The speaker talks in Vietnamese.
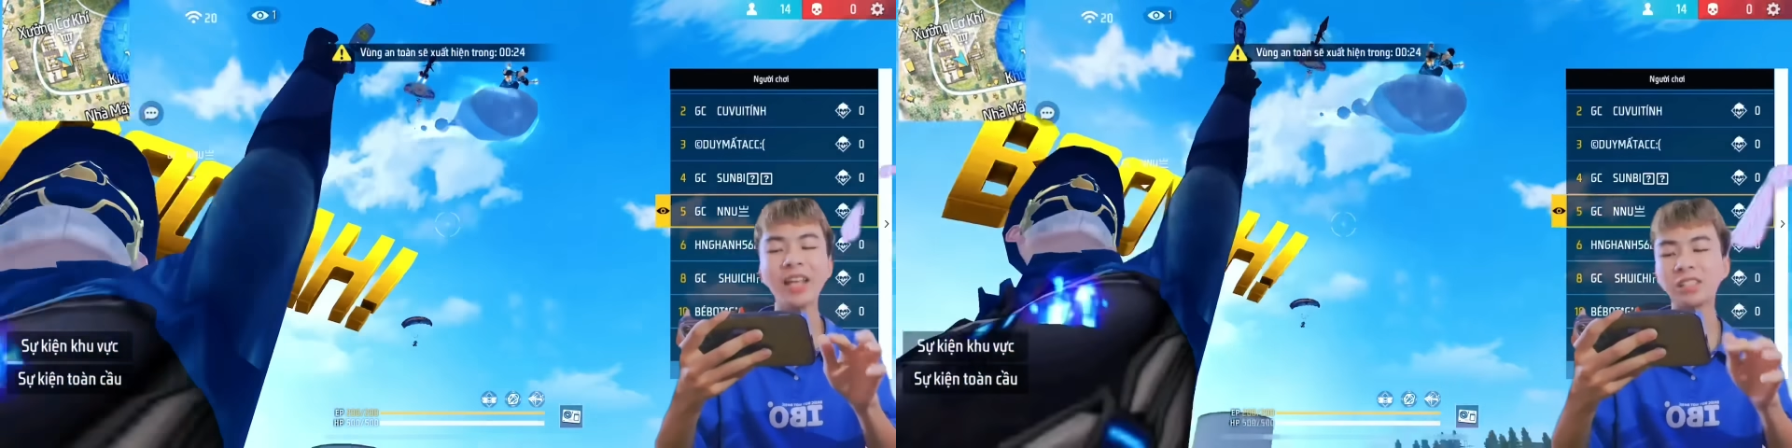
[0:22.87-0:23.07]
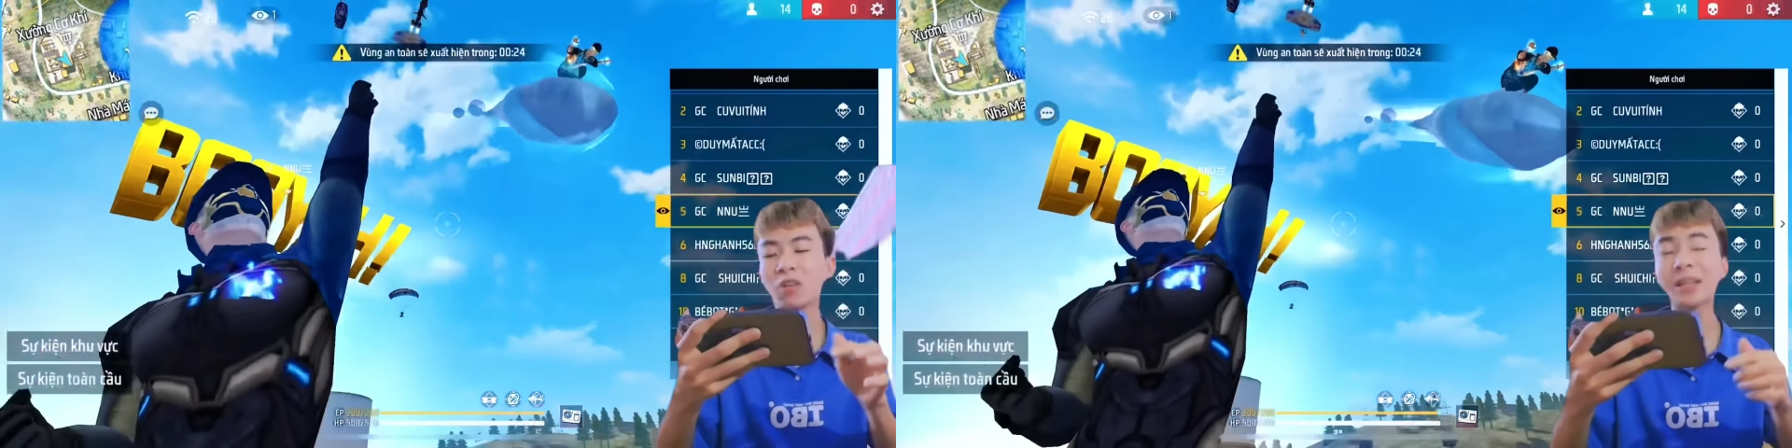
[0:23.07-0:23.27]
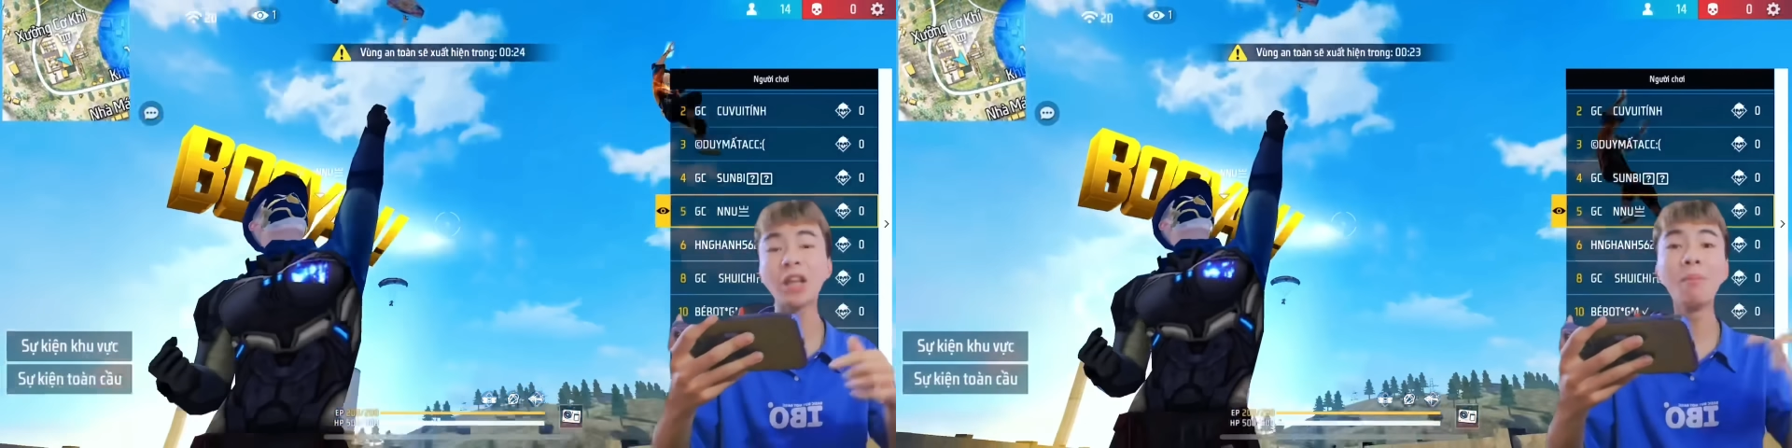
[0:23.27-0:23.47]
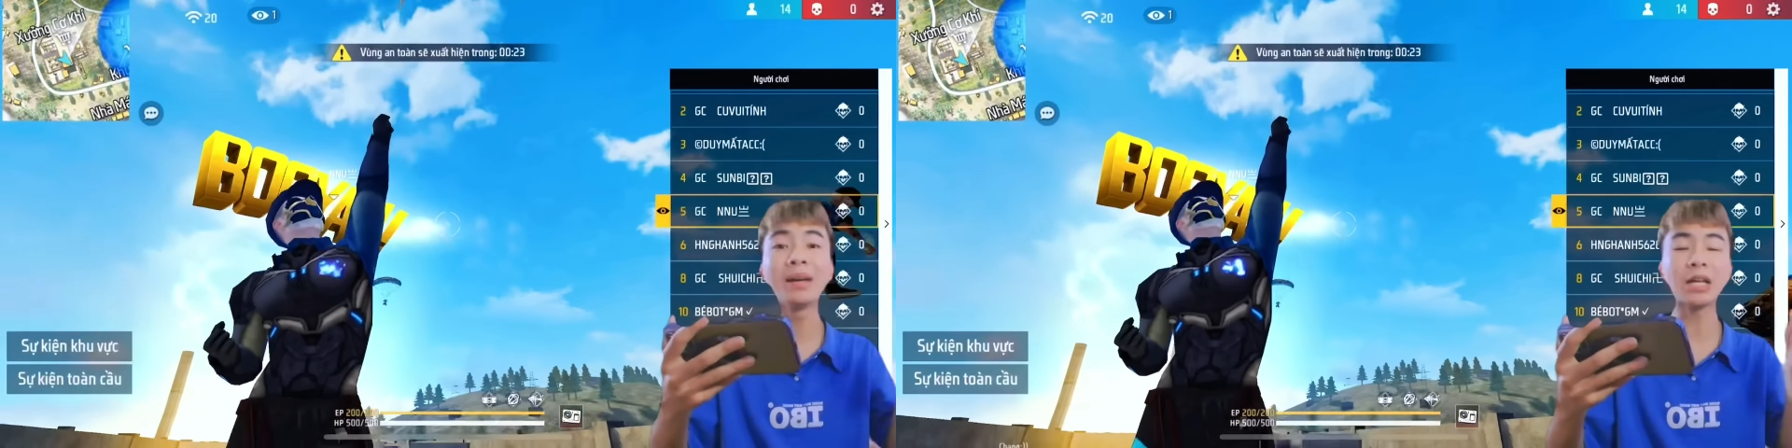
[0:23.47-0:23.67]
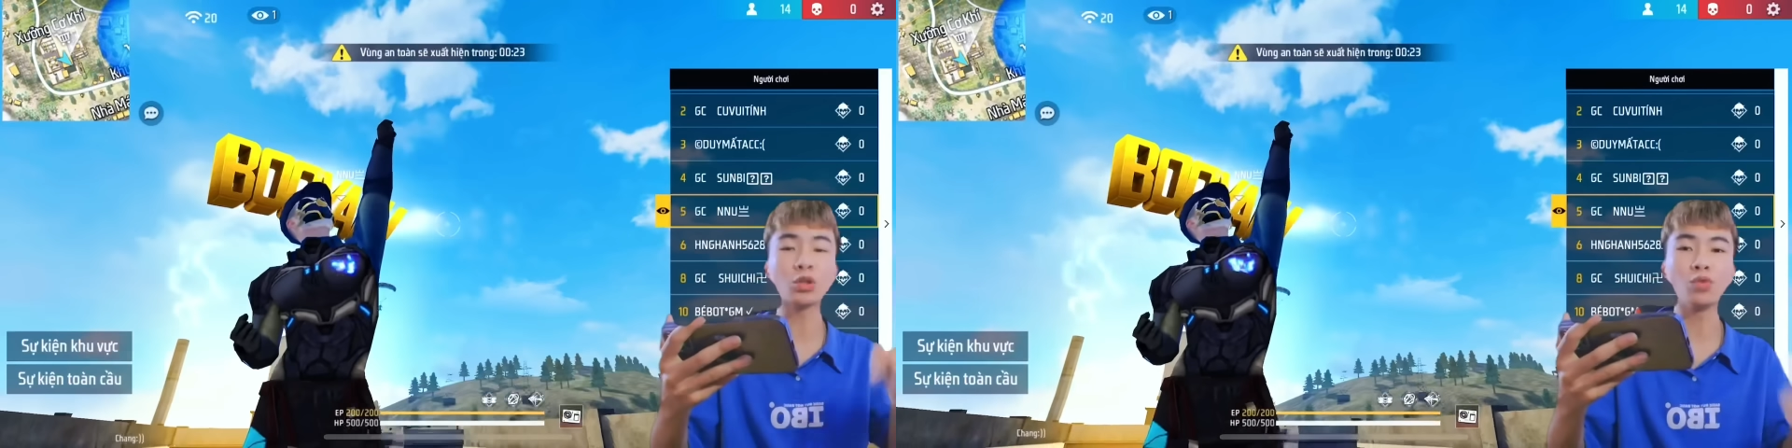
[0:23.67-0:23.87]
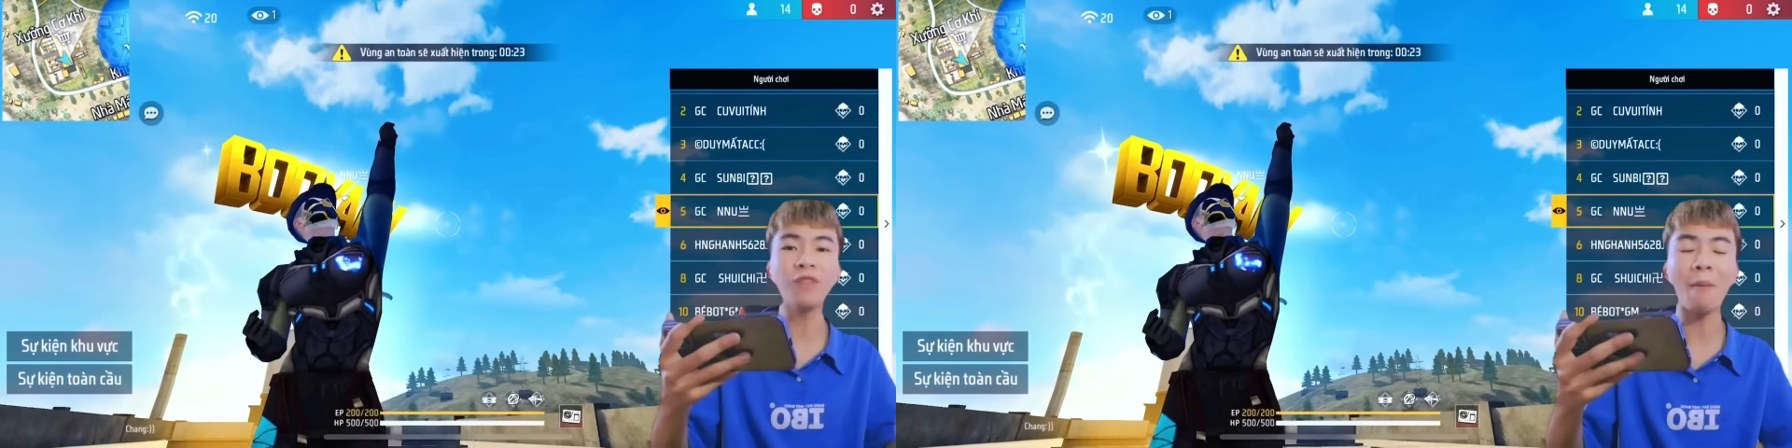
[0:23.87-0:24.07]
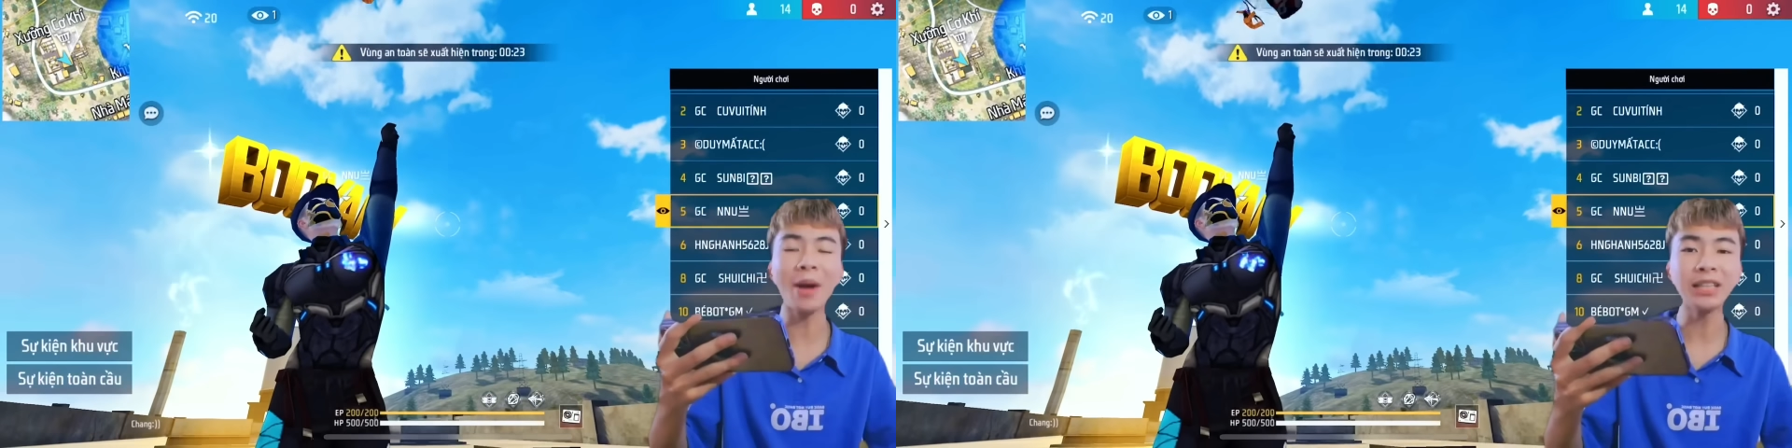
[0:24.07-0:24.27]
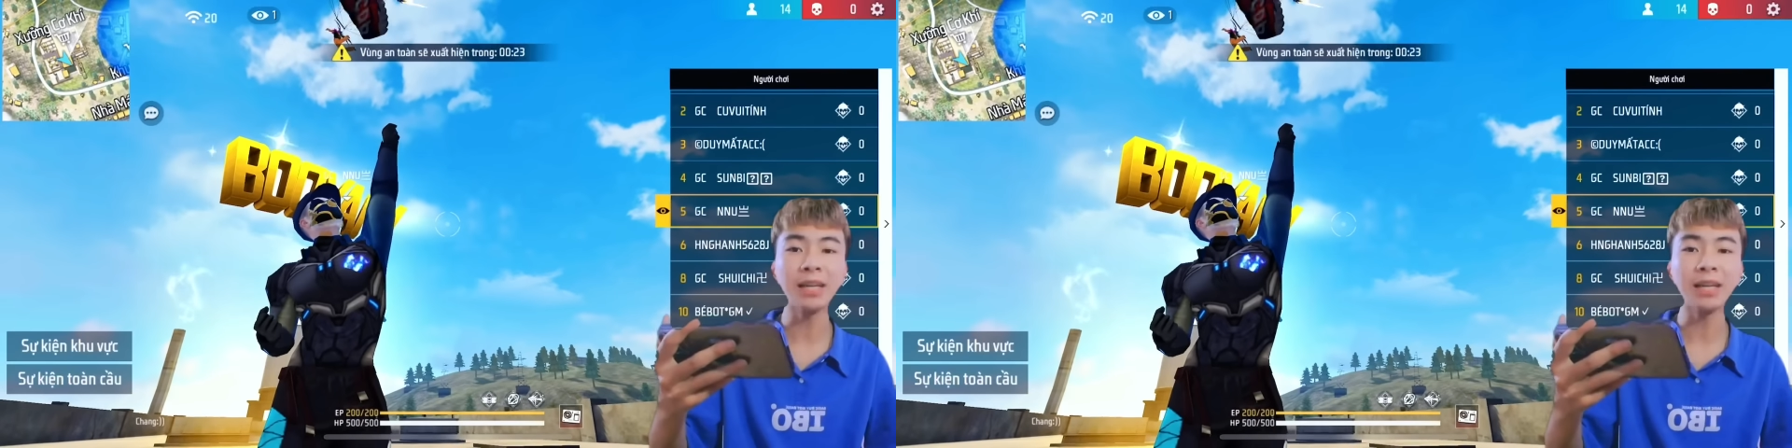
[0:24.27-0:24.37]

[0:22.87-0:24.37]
thì xong bắt đầu mình là chủ phòng ấy